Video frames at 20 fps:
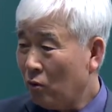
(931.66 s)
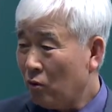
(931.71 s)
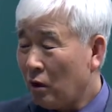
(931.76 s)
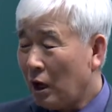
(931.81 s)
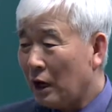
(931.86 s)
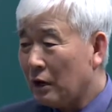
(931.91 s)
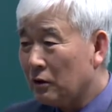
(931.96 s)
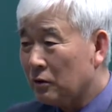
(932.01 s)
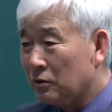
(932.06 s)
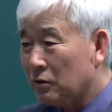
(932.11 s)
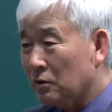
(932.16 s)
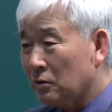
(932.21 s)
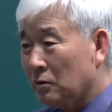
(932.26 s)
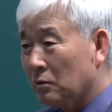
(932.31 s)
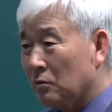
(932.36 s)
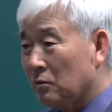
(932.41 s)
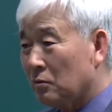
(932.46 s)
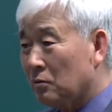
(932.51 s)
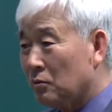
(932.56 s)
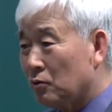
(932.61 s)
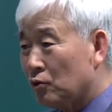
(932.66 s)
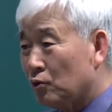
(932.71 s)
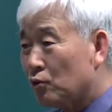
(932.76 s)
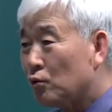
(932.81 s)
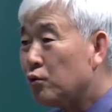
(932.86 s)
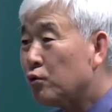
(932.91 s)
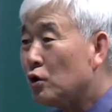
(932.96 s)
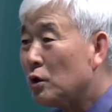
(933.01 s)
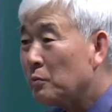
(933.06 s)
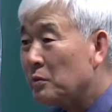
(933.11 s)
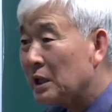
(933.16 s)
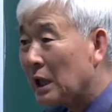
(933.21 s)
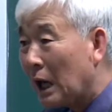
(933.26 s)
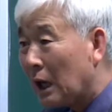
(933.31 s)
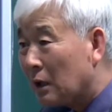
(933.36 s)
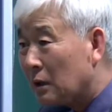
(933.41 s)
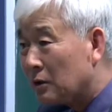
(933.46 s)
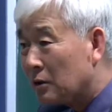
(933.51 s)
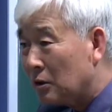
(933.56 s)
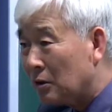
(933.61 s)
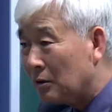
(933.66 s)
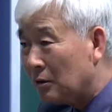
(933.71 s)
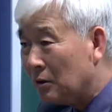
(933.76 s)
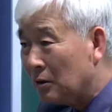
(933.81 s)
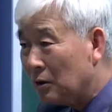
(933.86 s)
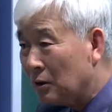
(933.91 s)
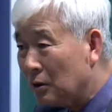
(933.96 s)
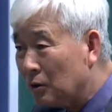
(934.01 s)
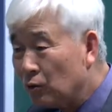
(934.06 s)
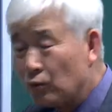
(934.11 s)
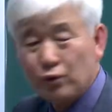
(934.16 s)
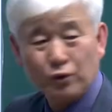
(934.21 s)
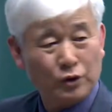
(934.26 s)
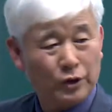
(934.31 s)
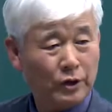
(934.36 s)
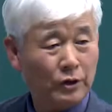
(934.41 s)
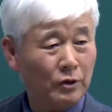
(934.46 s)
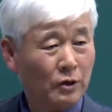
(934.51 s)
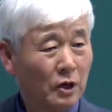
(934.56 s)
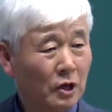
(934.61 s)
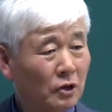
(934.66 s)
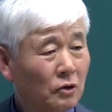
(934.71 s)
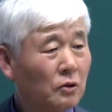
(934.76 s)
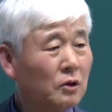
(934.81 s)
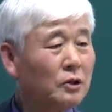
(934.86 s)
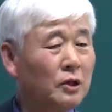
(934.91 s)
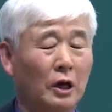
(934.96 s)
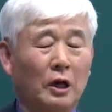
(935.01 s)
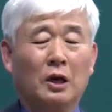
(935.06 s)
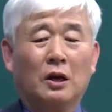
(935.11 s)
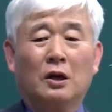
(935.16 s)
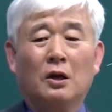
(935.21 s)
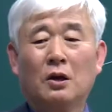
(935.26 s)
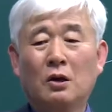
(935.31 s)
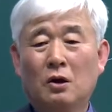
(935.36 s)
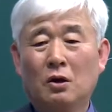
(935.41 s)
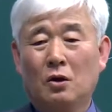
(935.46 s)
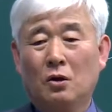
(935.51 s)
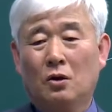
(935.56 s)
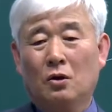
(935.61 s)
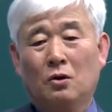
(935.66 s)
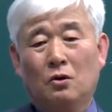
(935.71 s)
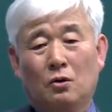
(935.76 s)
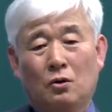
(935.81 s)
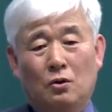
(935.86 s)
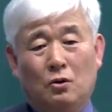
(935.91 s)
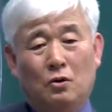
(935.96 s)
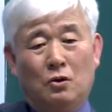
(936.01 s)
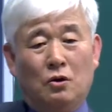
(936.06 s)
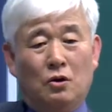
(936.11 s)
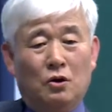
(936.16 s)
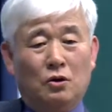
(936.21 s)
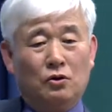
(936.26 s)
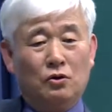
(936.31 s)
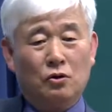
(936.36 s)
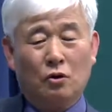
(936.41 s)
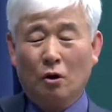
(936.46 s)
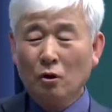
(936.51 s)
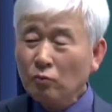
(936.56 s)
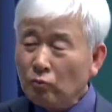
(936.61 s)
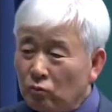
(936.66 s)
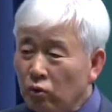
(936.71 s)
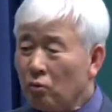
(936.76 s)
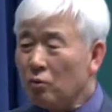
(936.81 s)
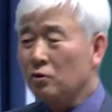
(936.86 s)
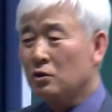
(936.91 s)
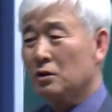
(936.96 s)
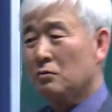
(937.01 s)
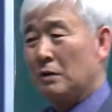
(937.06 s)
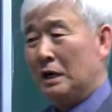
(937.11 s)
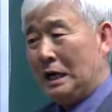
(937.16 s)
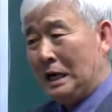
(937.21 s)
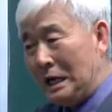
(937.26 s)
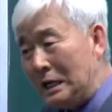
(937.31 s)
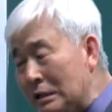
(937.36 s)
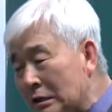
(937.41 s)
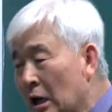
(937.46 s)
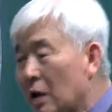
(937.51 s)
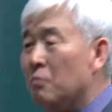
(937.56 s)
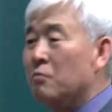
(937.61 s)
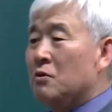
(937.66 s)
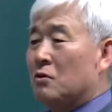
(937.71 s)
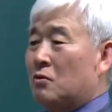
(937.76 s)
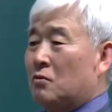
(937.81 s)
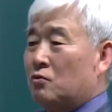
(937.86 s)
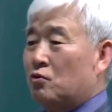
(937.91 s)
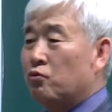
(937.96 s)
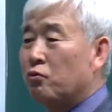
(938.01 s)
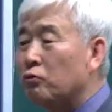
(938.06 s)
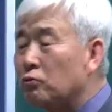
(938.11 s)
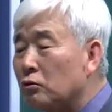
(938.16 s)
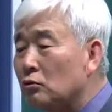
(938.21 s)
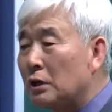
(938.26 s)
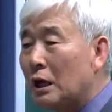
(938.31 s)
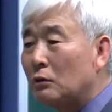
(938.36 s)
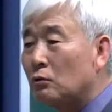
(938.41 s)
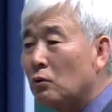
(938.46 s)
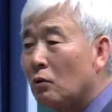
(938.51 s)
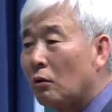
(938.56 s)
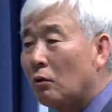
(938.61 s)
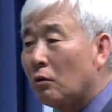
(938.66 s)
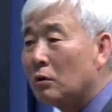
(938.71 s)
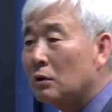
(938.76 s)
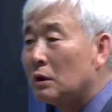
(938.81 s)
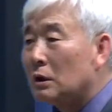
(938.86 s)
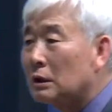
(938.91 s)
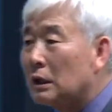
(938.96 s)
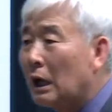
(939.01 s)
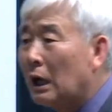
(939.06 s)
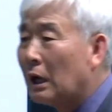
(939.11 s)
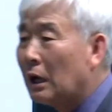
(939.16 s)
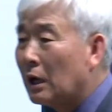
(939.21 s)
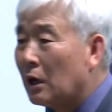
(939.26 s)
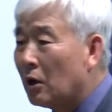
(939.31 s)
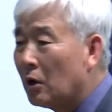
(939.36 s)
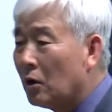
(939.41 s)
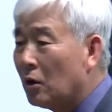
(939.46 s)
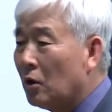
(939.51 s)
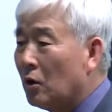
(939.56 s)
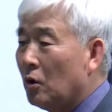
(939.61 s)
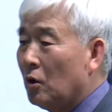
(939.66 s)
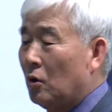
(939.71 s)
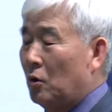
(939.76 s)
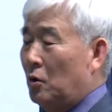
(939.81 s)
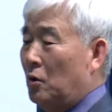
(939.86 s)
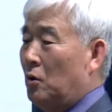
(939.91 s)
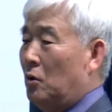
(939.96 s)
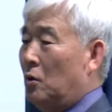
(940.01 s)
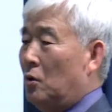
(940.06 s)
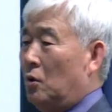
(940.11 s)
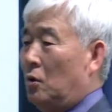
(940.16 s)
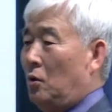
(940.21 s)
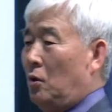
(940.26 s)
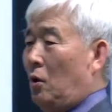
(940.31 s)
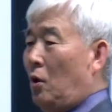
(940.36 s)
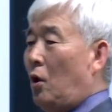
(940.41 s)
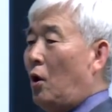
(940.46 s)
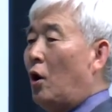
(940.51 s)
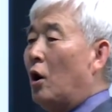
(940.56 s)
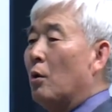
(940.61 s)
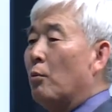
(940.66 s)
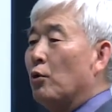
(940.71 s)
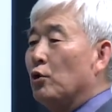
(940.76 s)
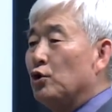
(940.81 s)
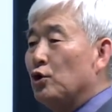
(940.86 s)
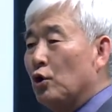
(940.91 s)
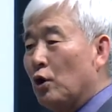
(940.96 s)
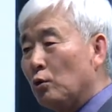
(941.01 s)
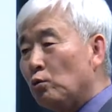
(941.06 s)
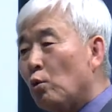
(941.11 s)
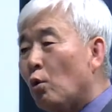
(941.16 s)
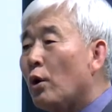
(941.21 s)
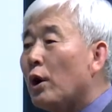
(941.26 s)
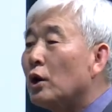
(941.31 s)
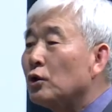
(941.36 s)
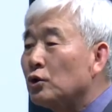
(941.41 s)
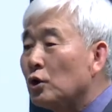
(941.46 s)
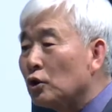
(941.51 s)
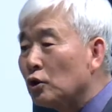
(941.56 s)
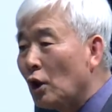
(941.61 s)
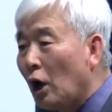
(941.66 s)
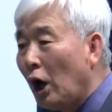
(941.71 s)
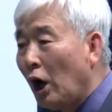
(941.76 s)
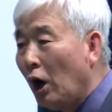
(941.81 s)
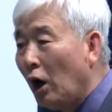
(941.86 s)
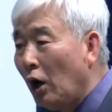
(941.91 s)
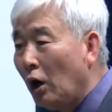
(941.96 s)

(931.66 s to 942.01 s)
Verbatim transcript: 하는 것은 충입니다. 그렇죠? 충이에요. 그런데 전투를 지금 한참 하고 죽을똥살똥 하고 있는데 아버지가 돌아가셨다.